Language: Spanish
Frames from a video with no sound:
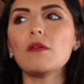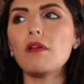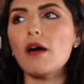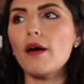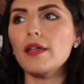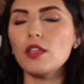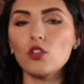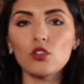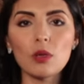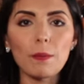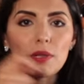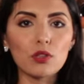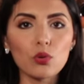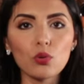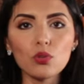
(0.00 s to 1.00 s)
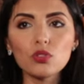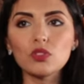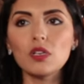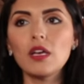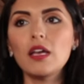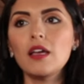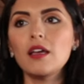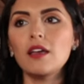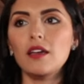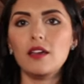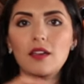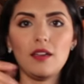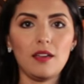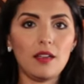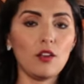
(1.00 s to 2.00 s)
hablaba de dónde Petrus
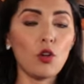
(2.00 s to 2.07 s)
eh,